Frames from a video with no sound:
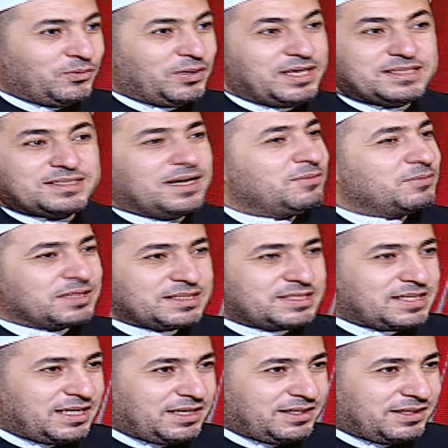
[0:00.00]
وليس أمرا
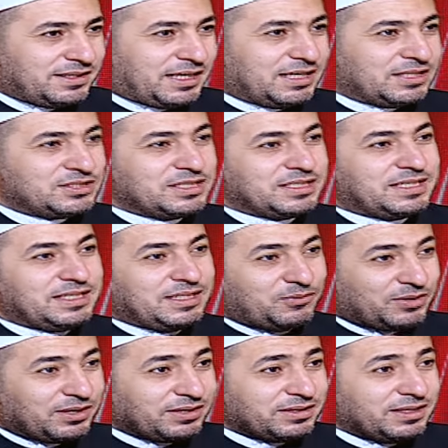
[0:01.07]
سهلا علشان كده
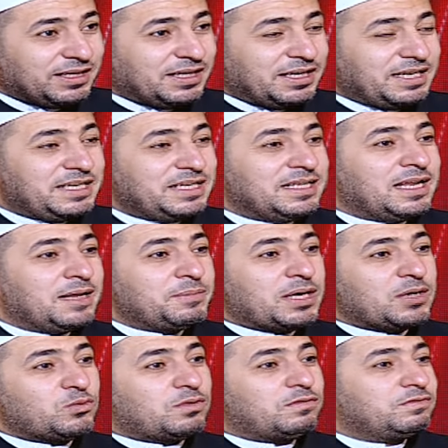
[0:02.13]
ورد إنما
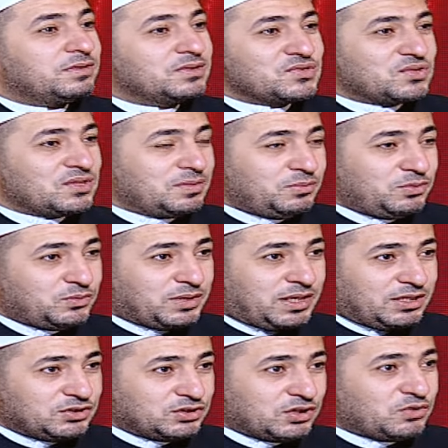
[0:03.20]
يوفى الصابرون
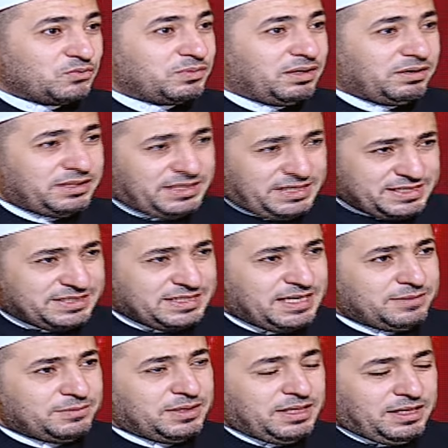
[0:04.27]
أجرهم بغير
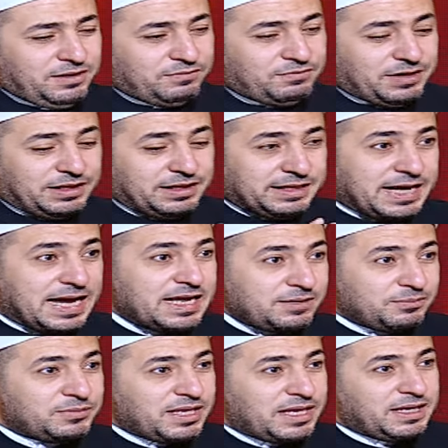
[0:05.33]
حساب آه.
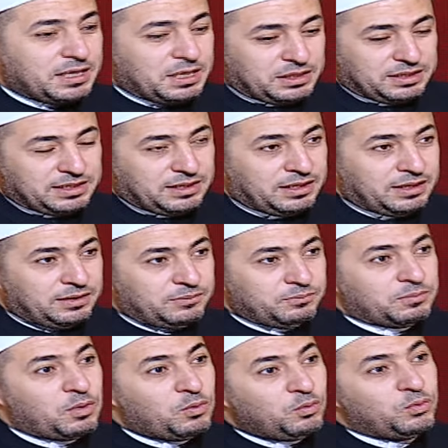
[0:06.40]
فالجانب ده إذا
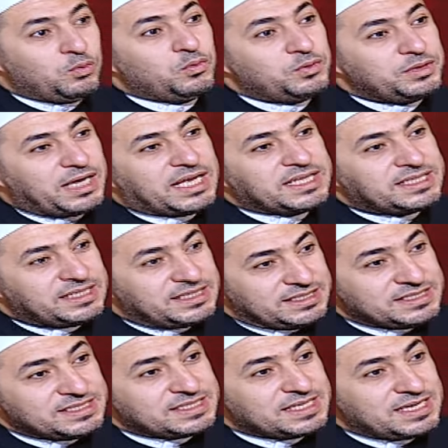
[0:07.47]
موجود عند
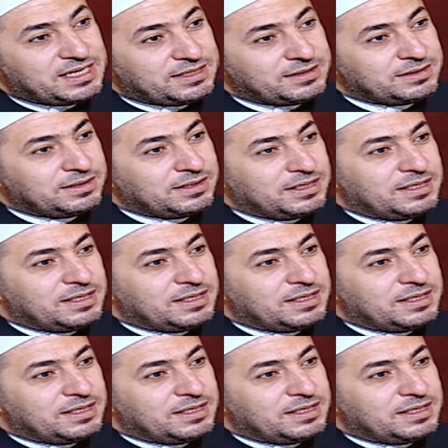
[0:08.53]
الإنسان